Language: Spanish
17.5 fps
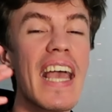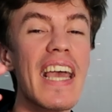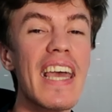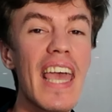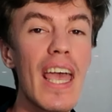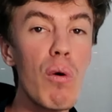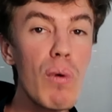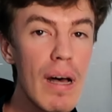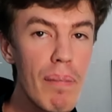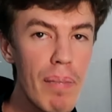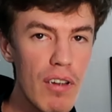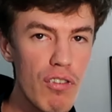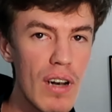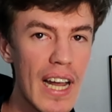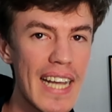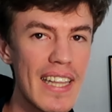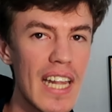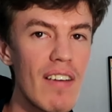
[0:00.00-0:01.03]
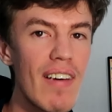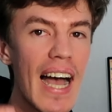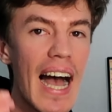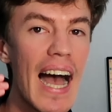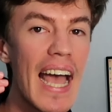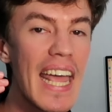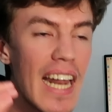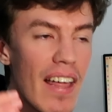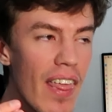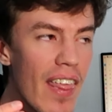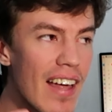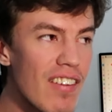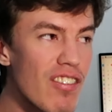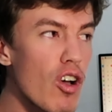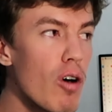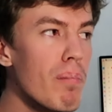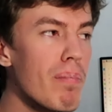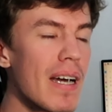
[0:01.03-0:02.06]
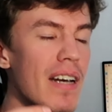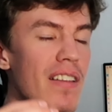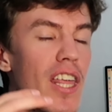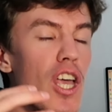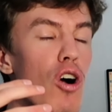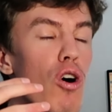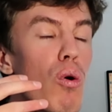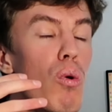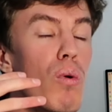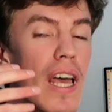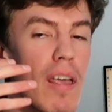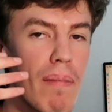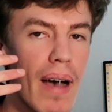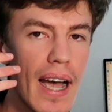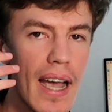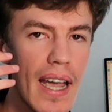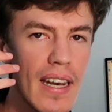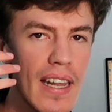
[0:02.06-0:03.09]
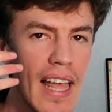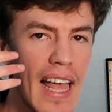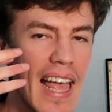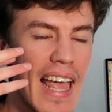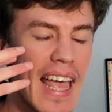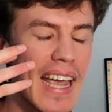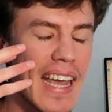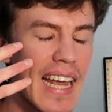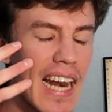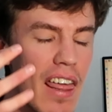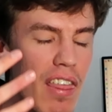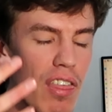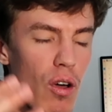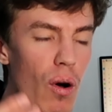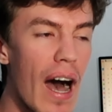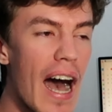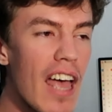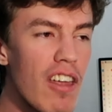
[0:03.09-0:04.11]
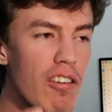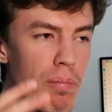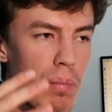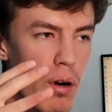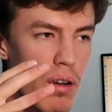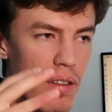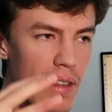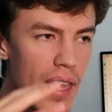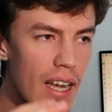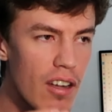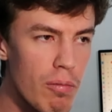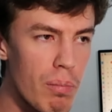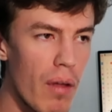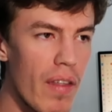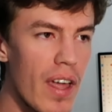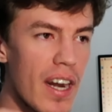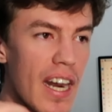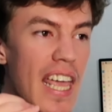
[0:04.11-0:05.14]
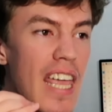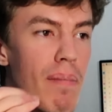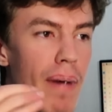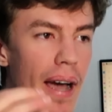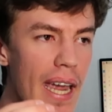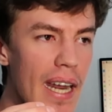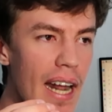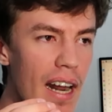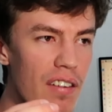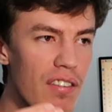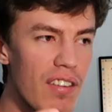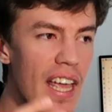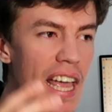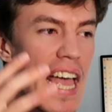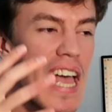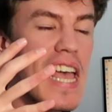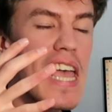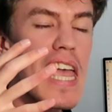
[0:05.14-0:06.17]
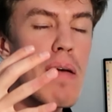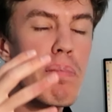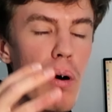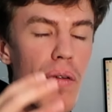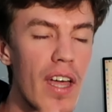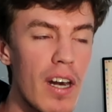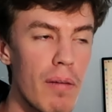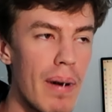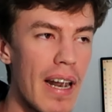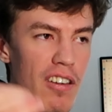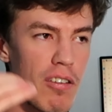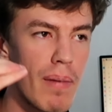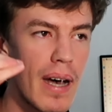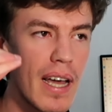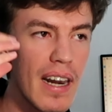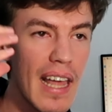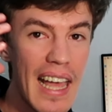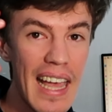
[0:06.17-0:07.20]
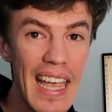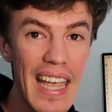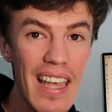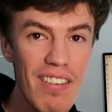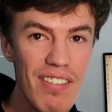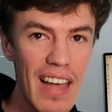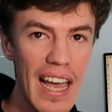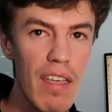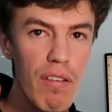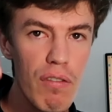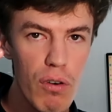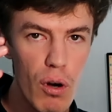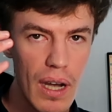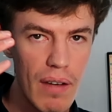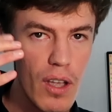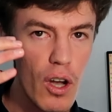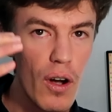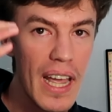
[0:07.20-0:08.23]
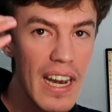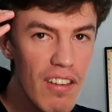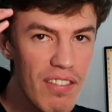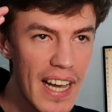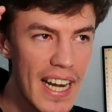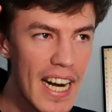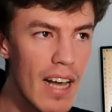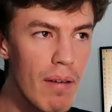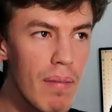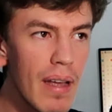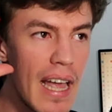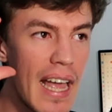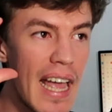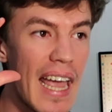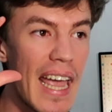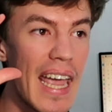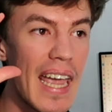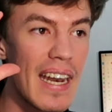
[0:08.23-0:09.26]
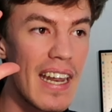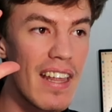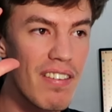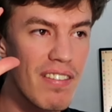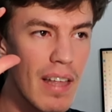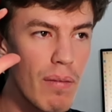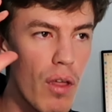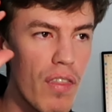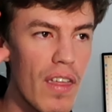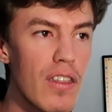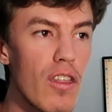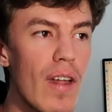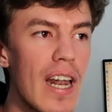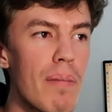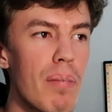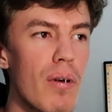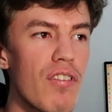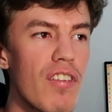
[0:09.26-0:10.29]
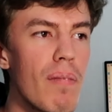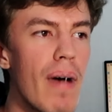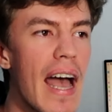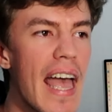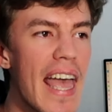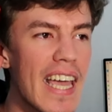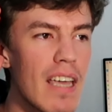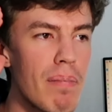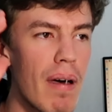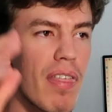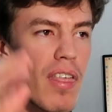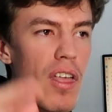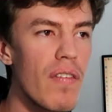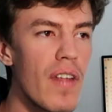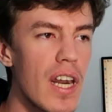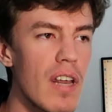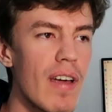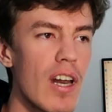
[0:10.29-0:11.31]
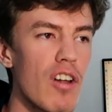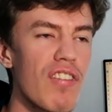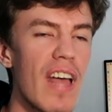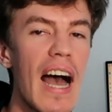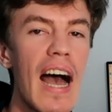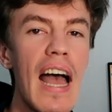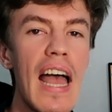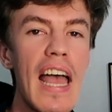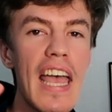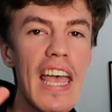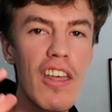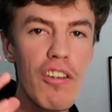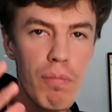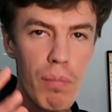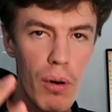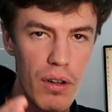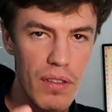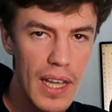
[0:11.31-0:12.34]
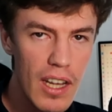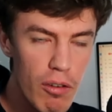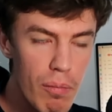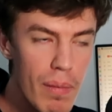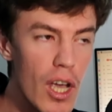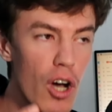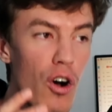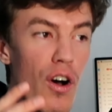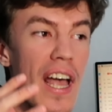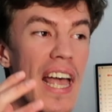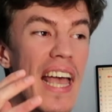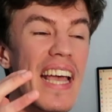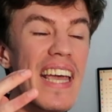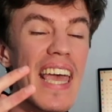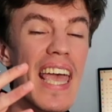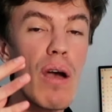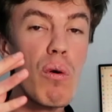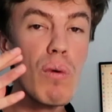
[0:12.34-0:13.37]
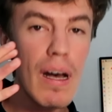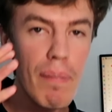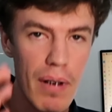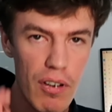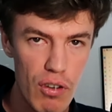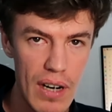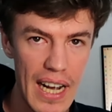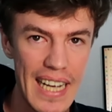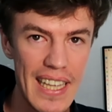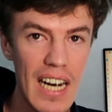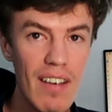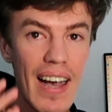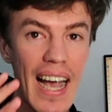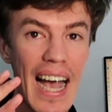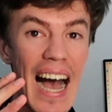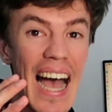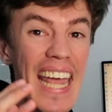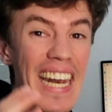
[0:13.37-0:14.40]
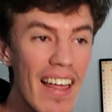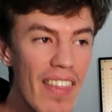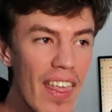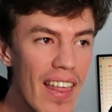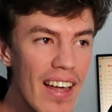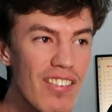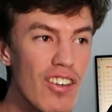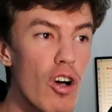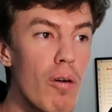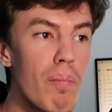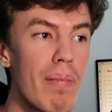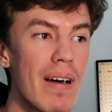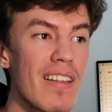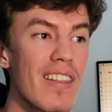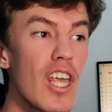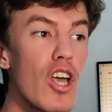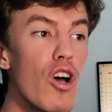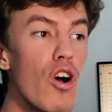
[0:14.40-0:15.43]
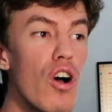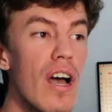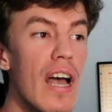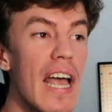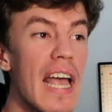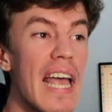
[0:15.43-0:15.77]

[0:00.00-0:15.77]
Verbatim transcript: que una persona que trabaja en Adidas compartió una imagen que le hizo a Sportix poder imaginarse y poder plasmar esa info que vio en Instagram en este boceto de la próxima equipación de River. O sea, Sportix vio que una persona que trabaja en Adidas compartió